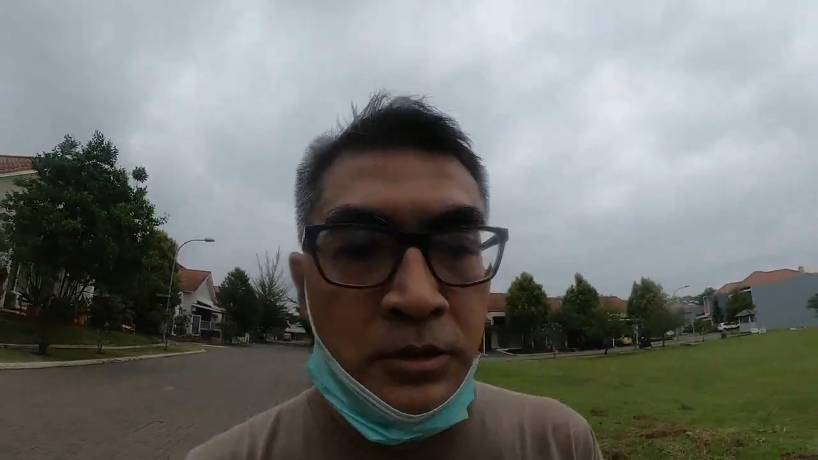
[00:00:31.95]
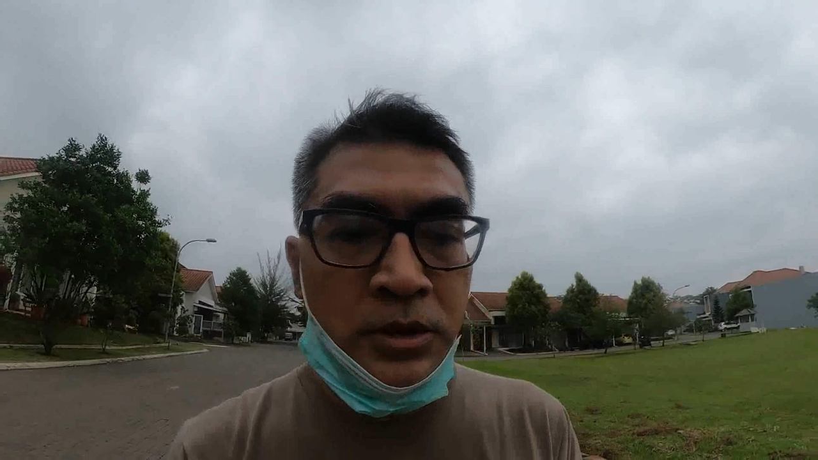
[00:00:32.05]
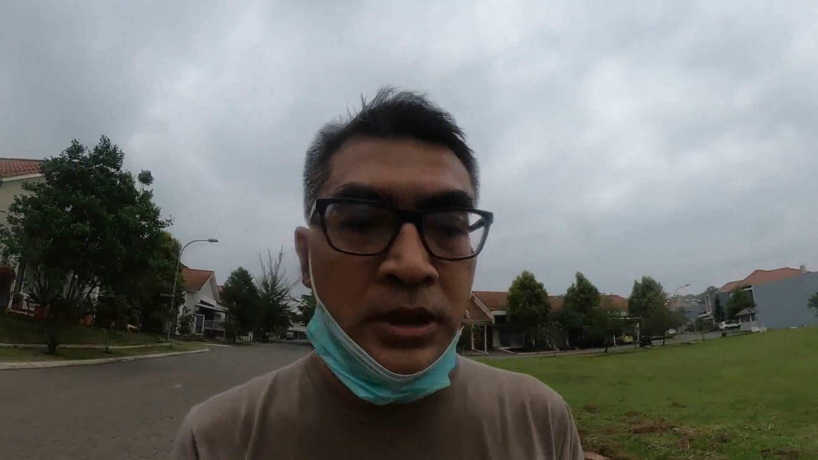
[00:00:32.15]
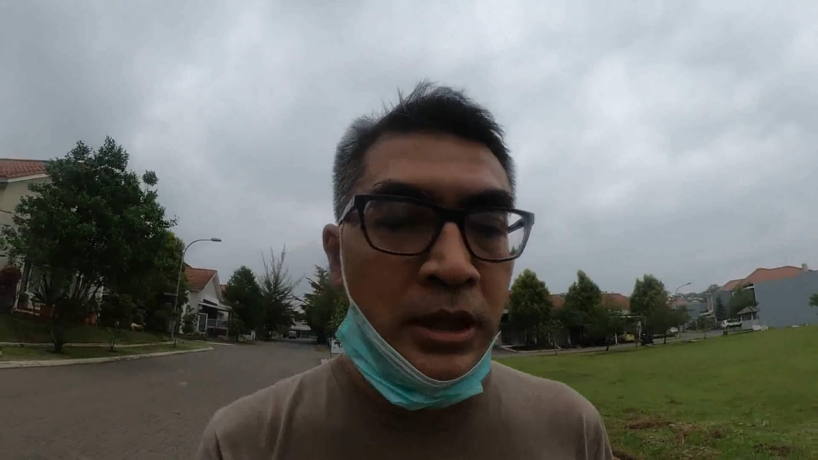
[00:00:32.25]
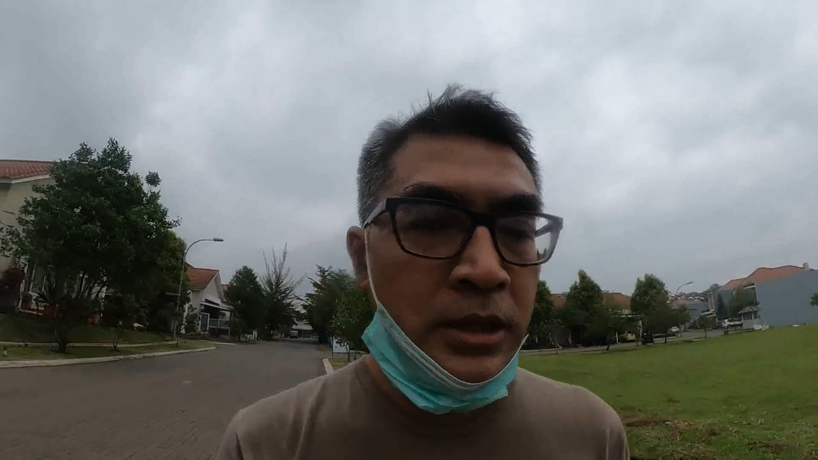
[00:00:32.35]

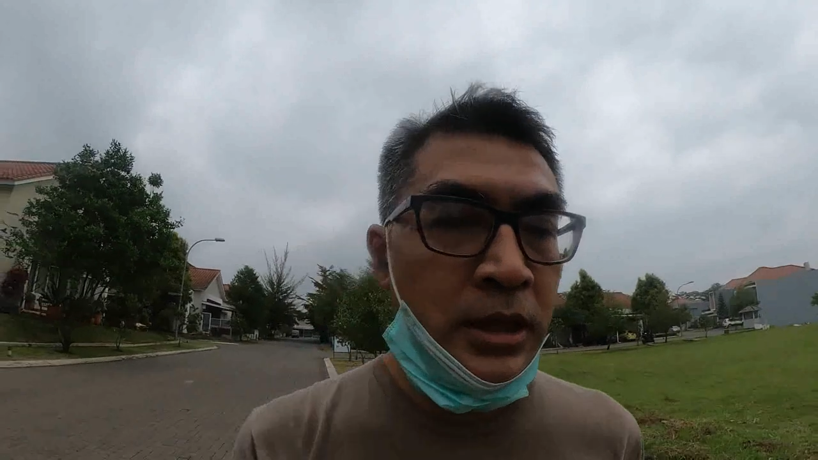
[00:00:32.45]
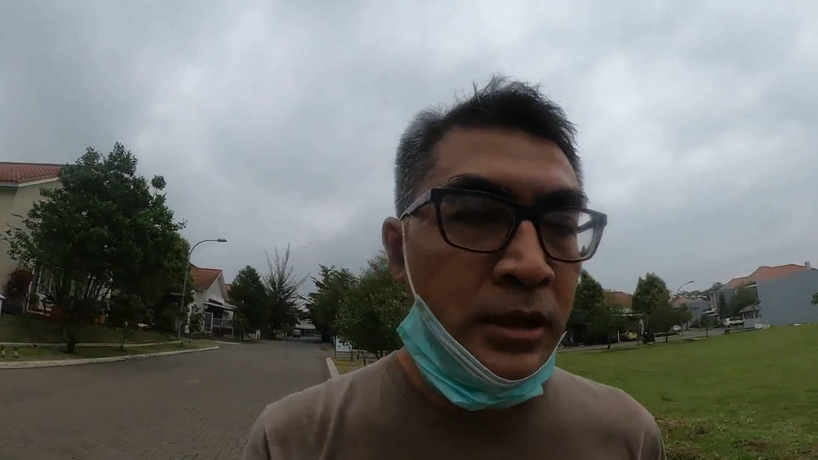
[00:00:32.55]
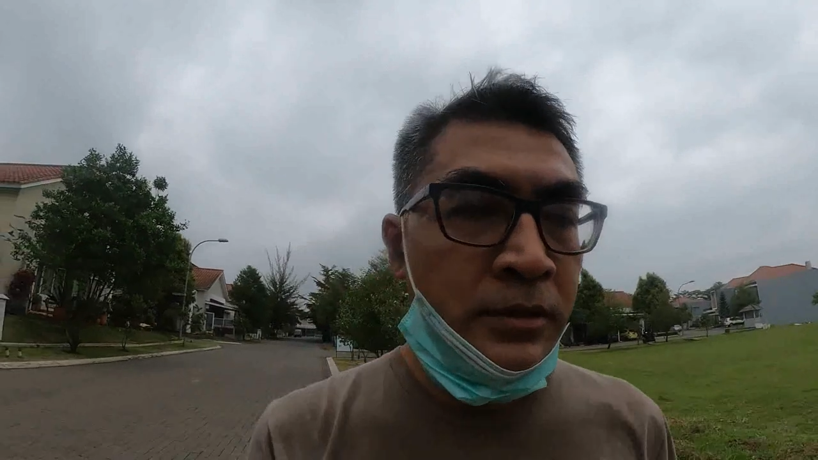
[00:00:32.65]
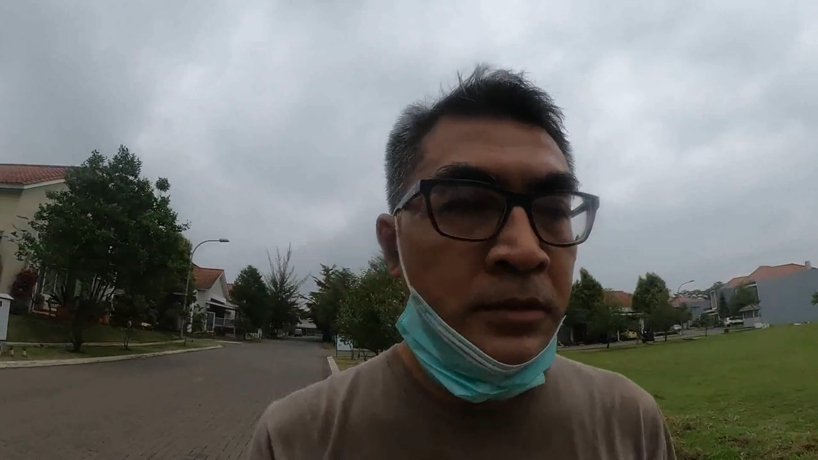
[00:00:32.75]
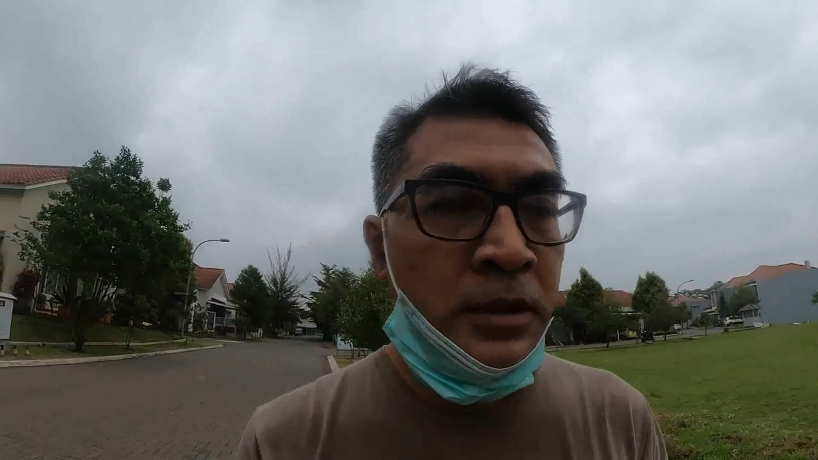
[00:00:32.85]
kuliah
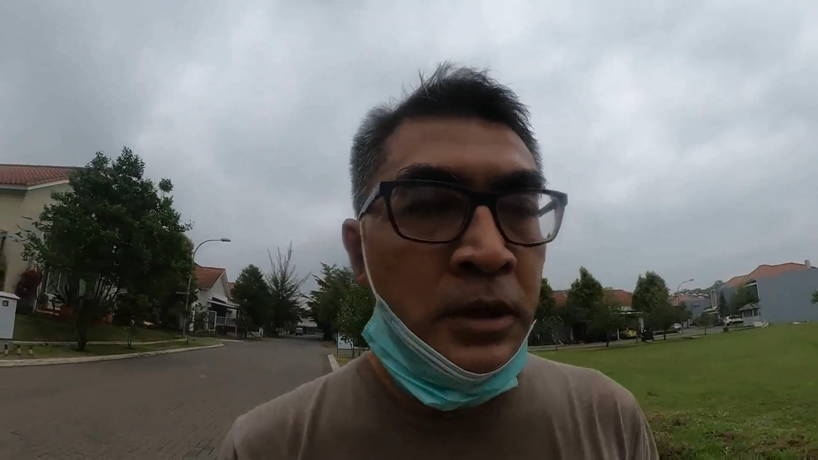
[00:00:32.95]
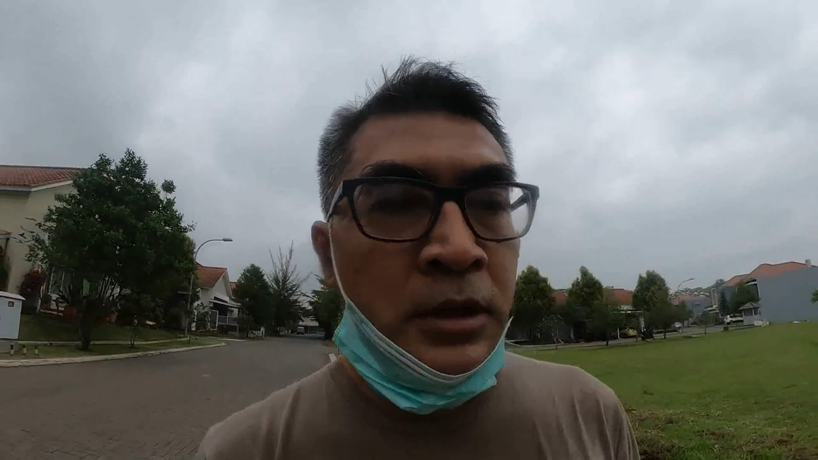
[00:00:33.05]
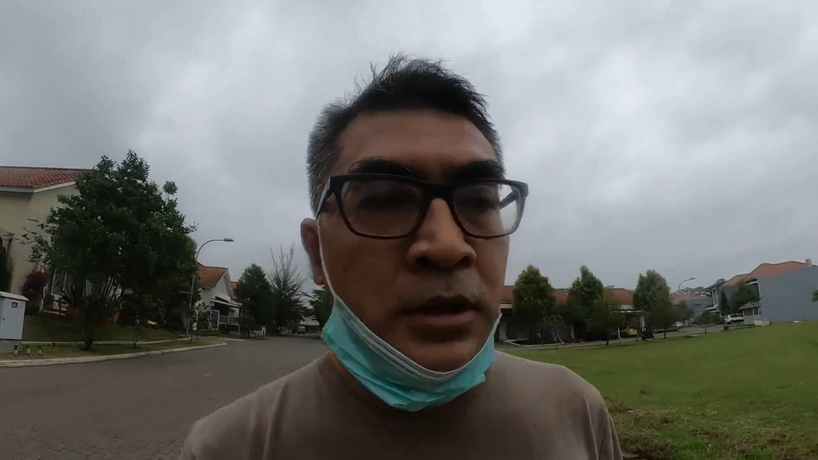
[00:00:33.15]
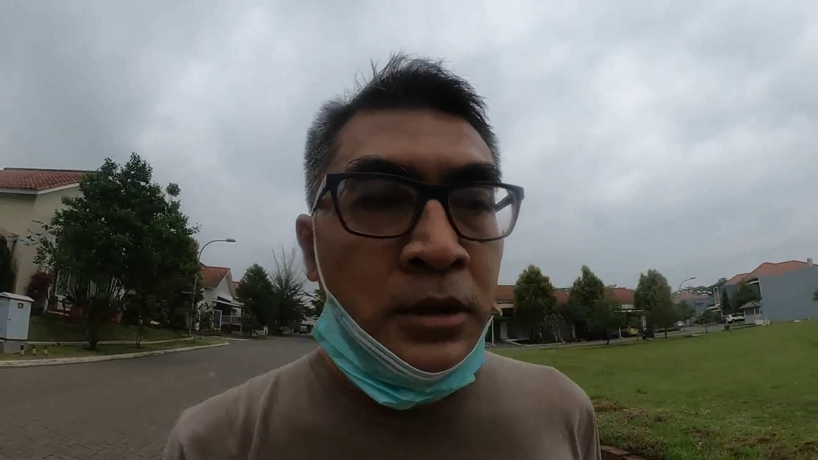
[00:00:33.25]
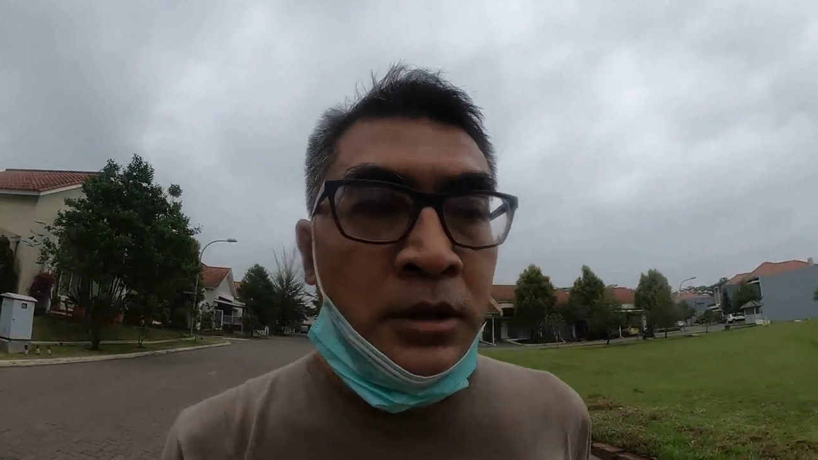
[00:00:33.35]
yang
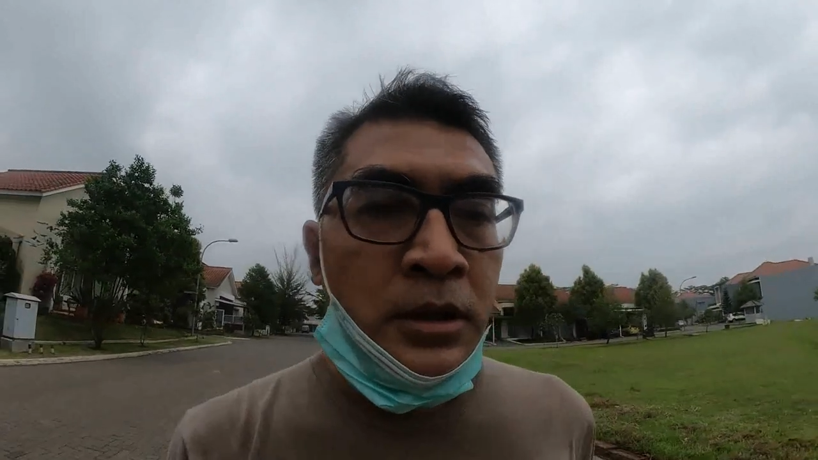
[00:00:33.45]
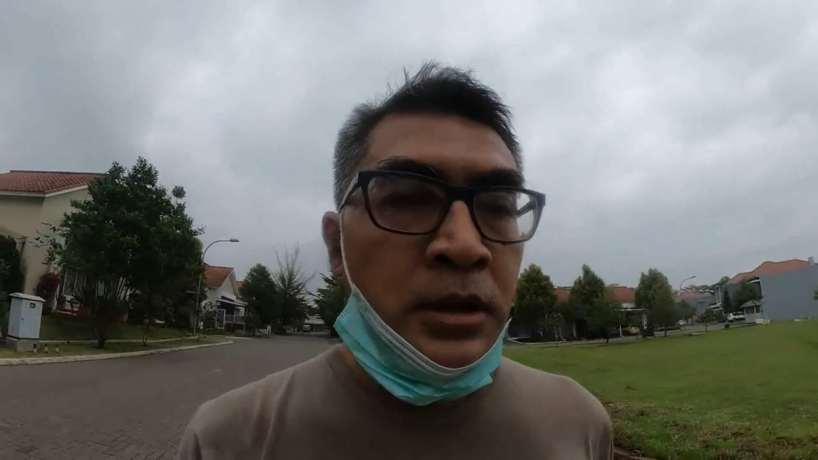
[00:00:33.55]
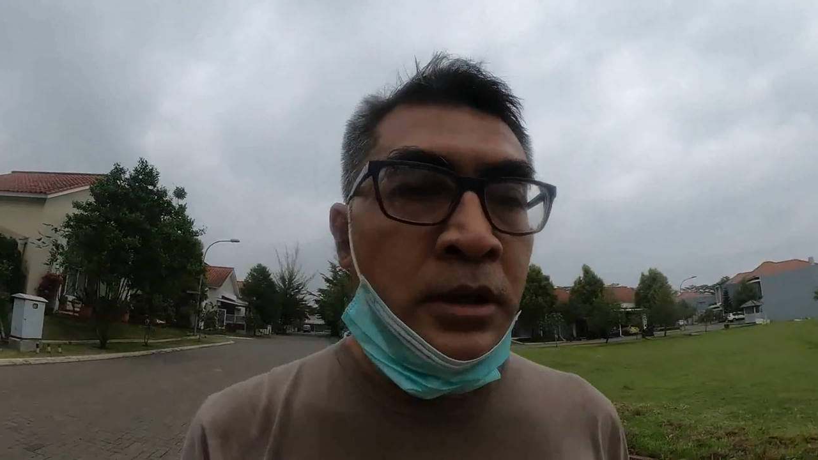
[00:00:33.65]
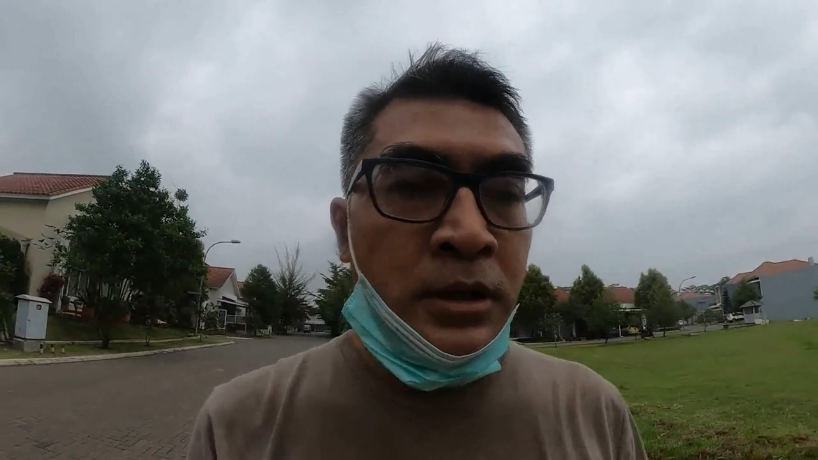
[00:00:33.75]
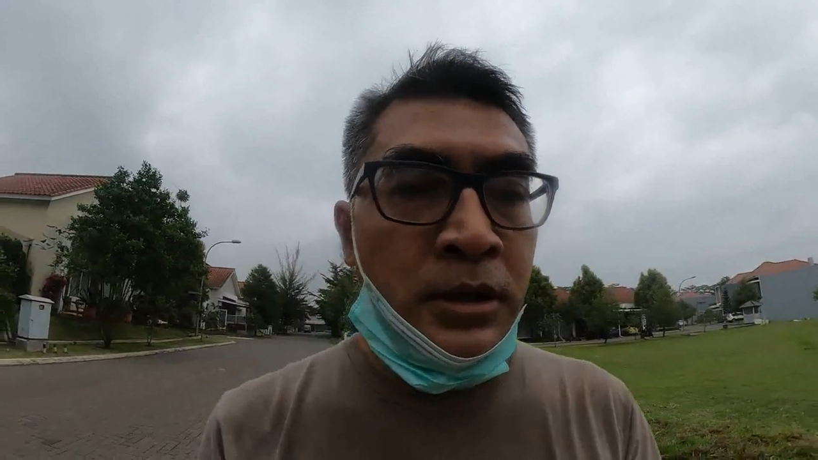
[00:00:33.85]

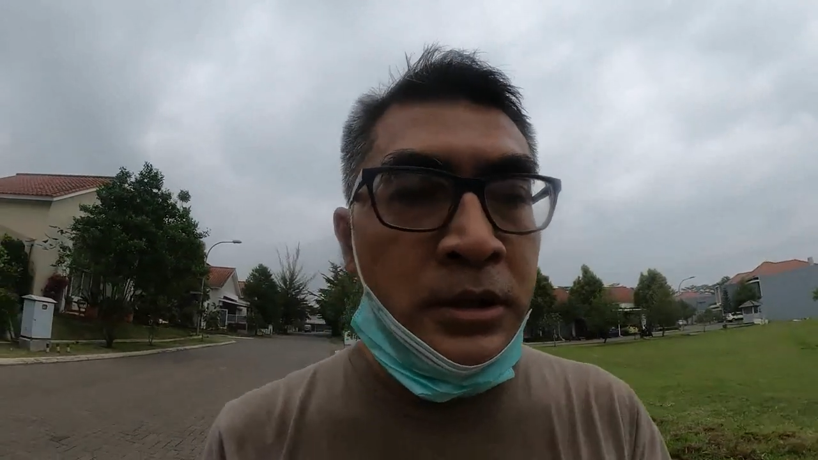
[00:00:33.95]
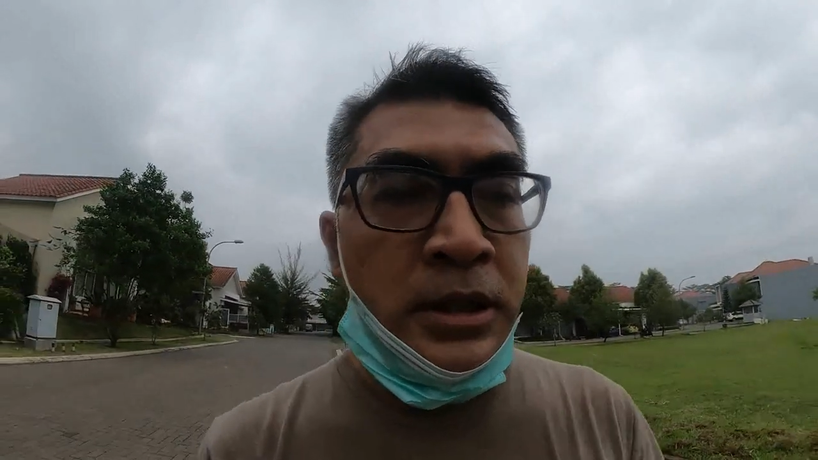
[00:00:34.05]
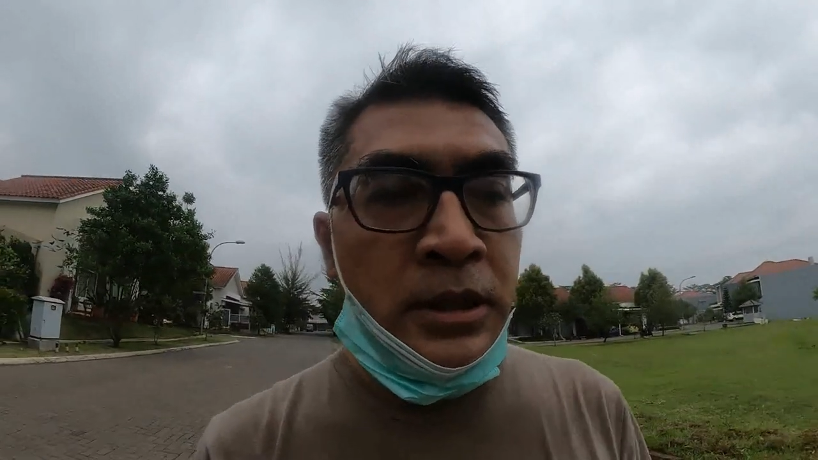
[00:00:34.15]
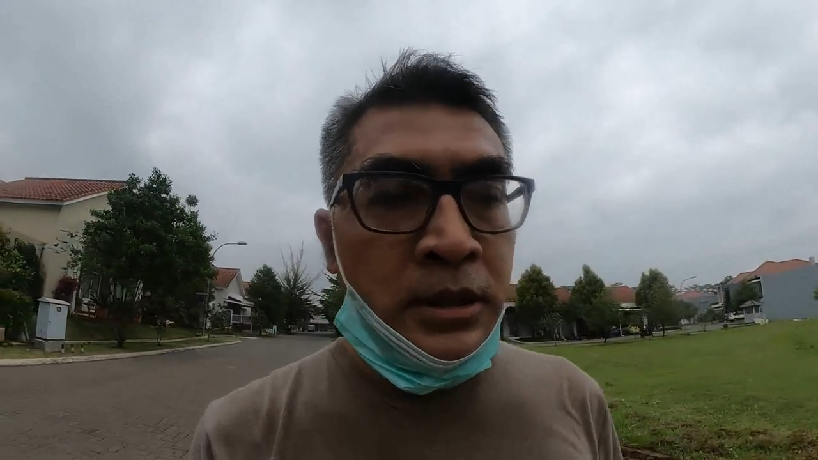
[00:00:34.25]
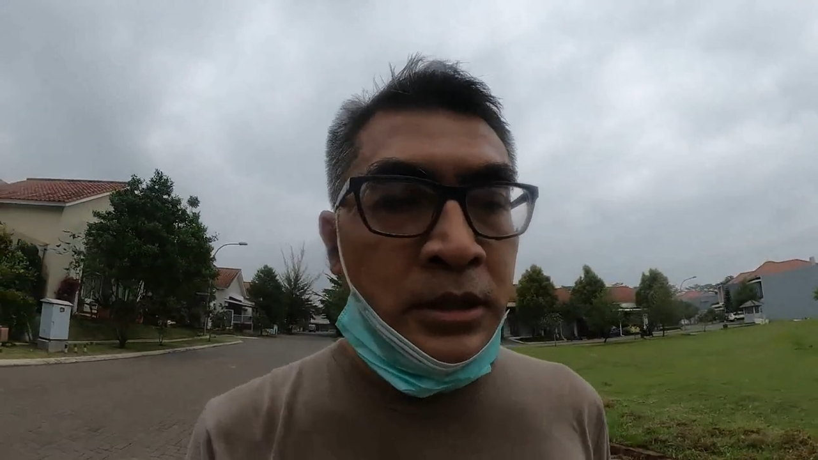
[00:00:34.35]
uh, eh, di